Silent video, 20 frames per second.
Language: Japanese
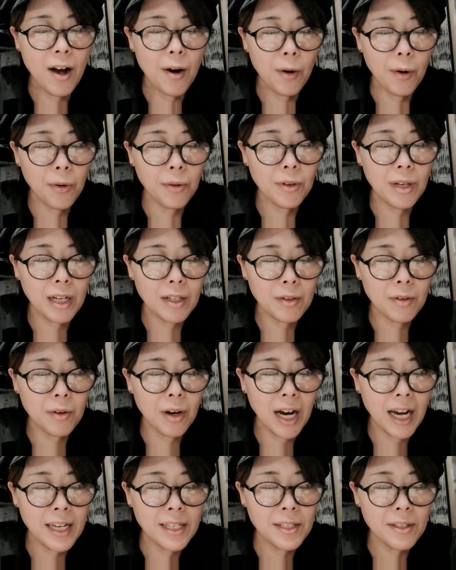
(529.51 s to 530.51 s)
音楽
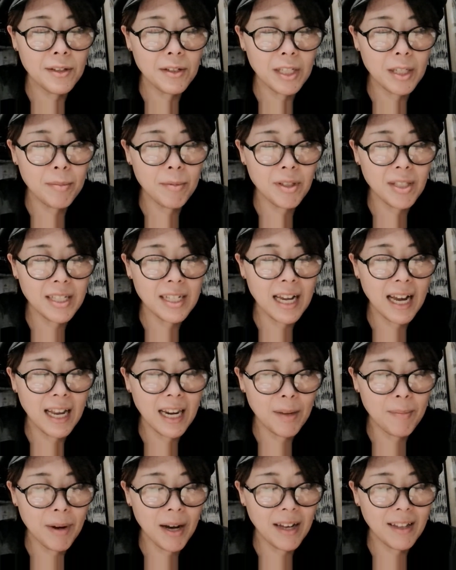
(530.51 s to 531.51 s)
を愛する気持ちがあ
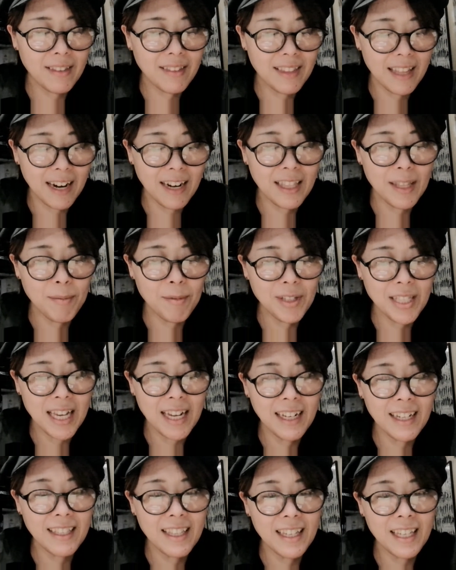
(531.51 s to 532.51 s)
れば誰でも
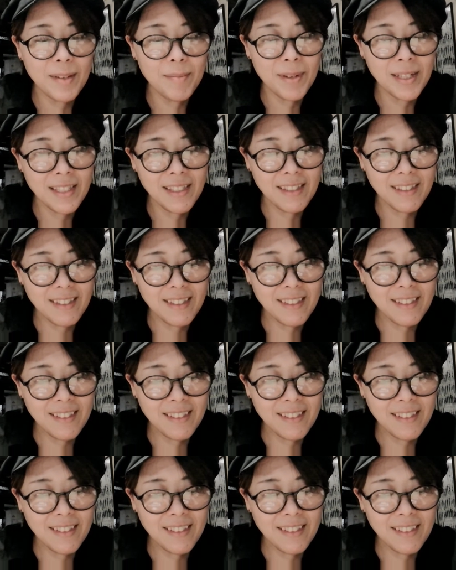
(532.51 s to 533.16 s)
参加できます。